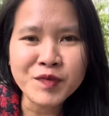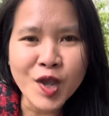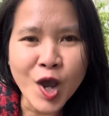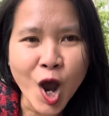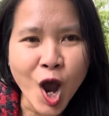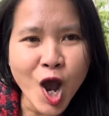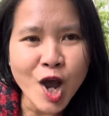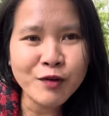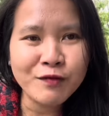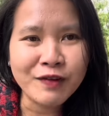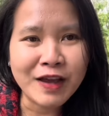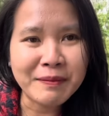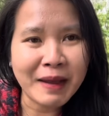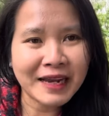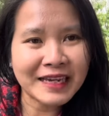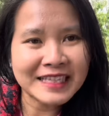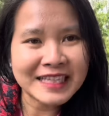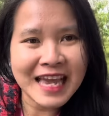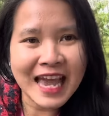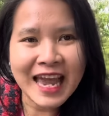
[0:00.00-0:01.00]
chó và
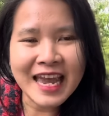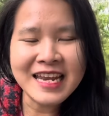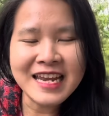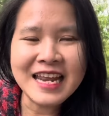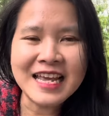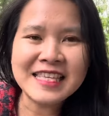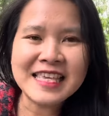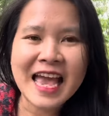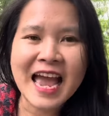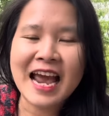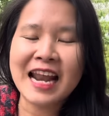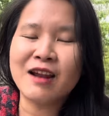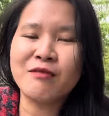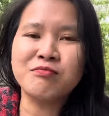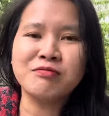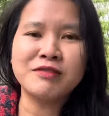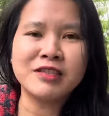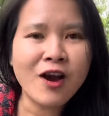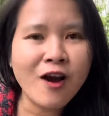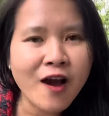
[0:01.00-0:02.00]
bàn chải để chà
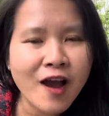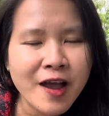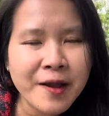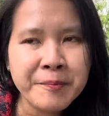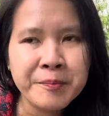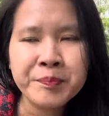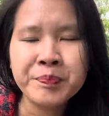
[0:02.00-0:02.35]
lông chó